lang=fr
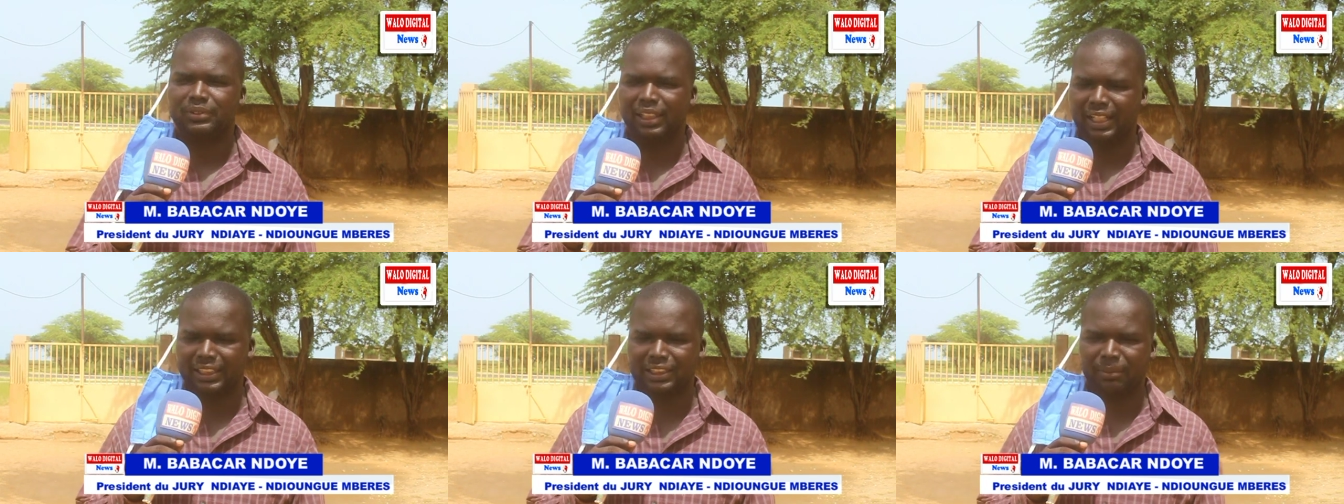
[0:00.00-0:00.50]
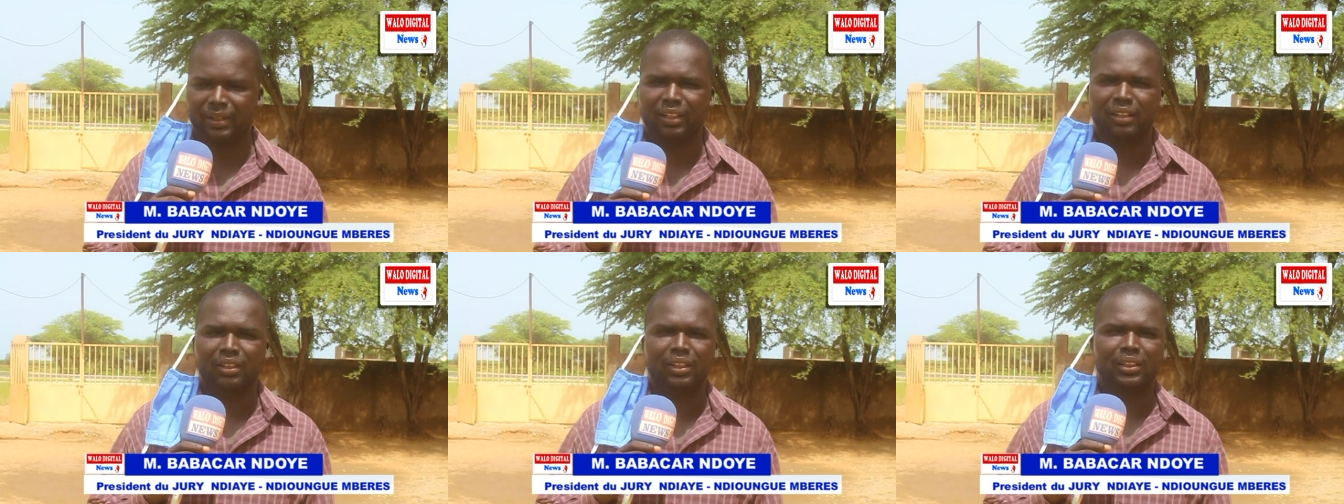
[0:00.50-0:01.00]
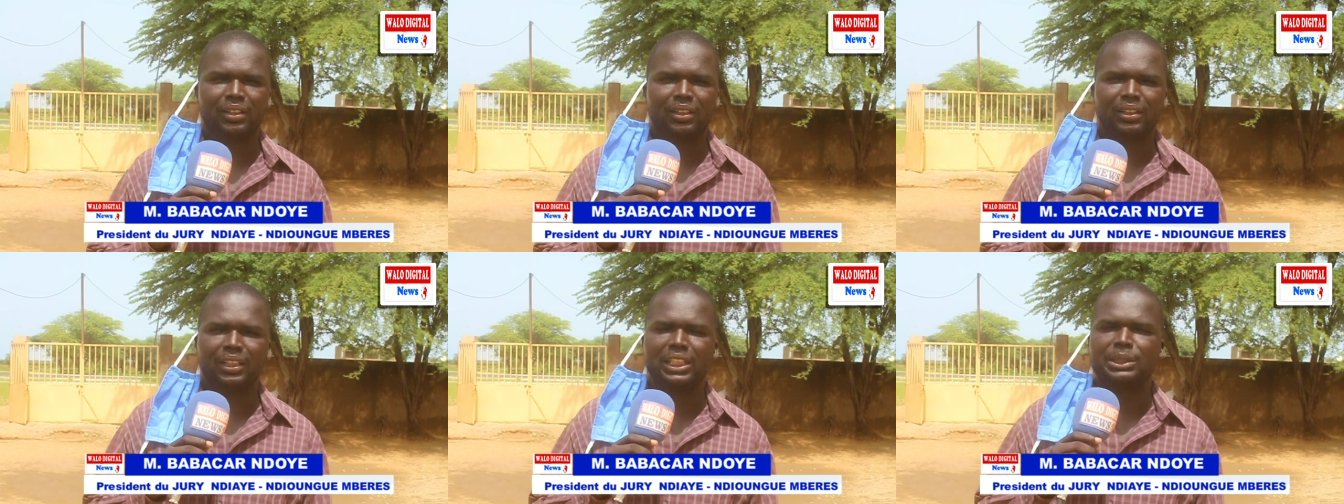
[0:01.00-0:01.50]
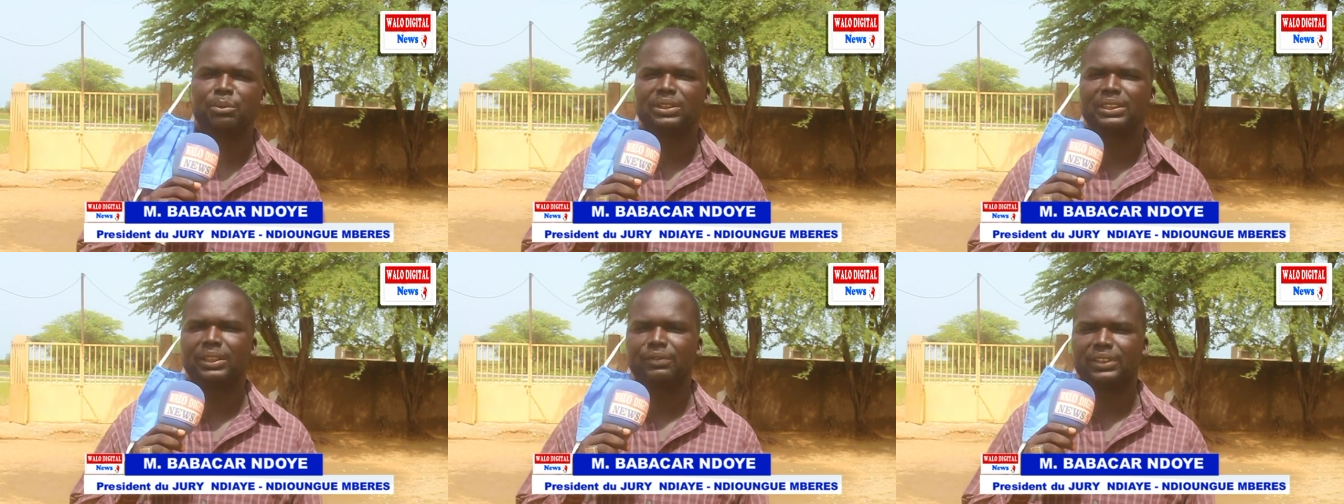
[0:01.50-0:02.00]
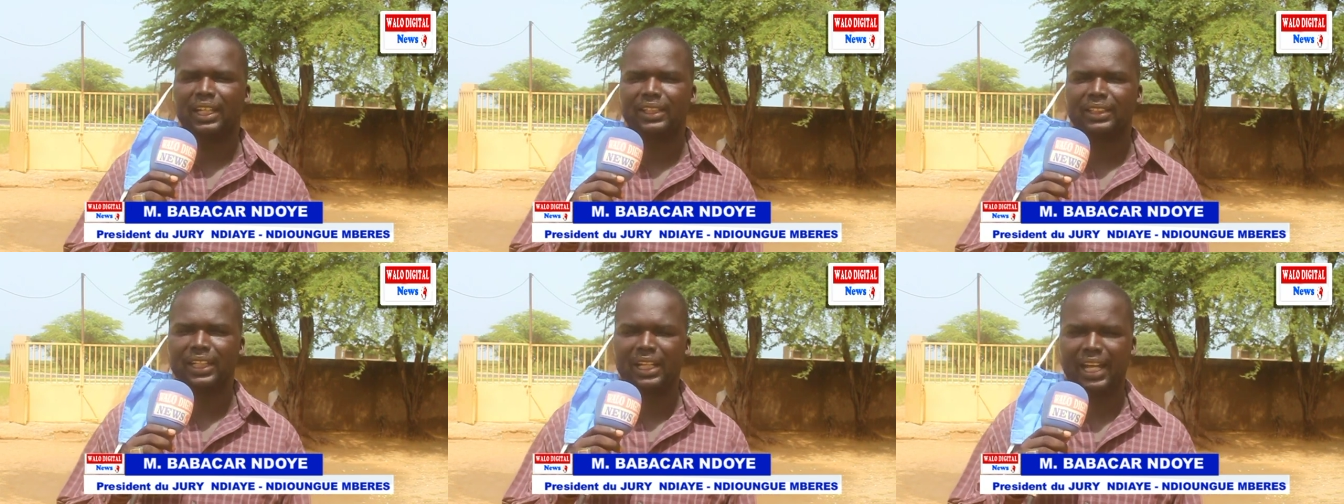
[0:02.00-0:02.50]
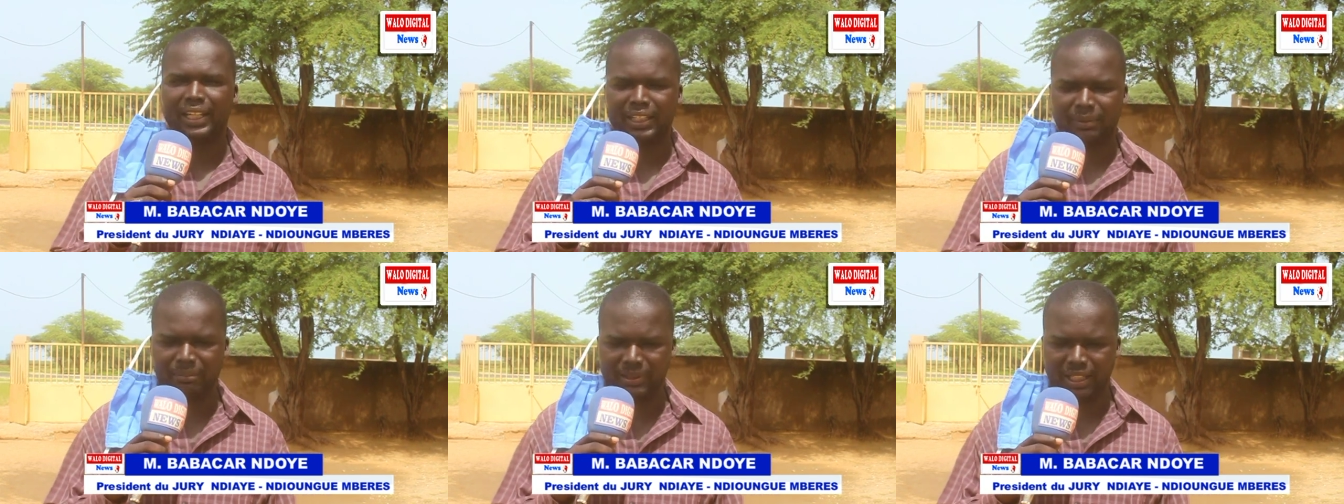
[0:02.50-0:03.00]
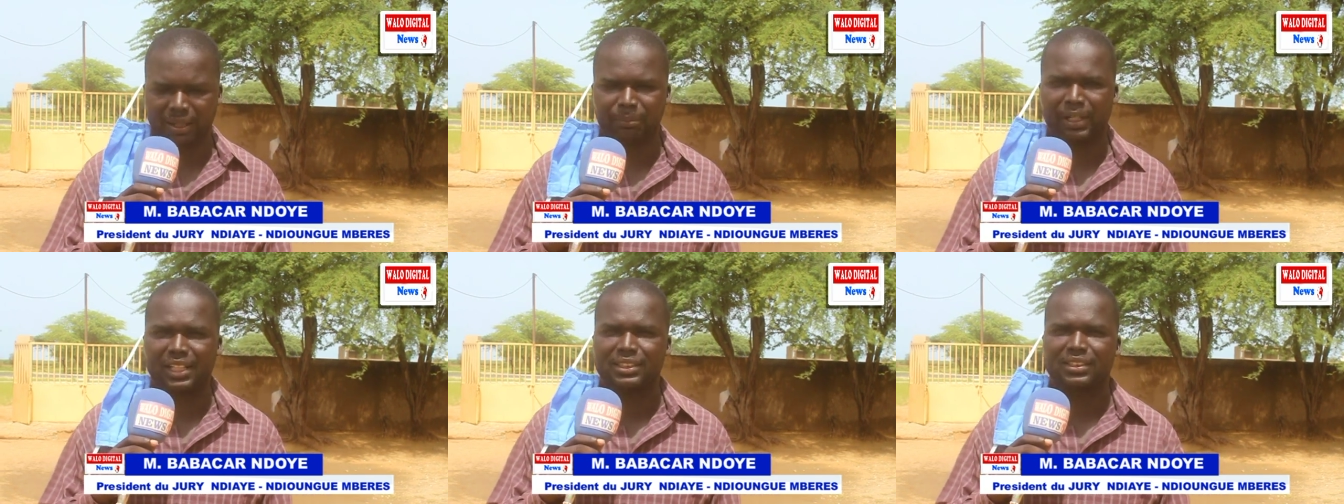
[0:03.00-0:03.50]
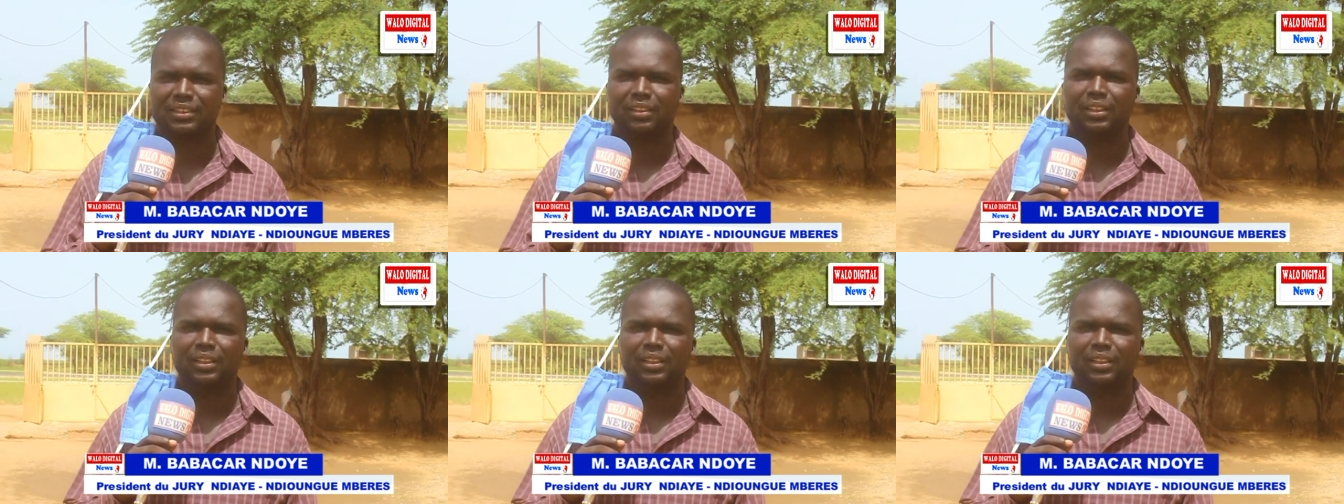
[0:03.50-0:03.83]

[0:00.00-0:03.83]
de l'examen, le dispositif sanitaire a été mis en place.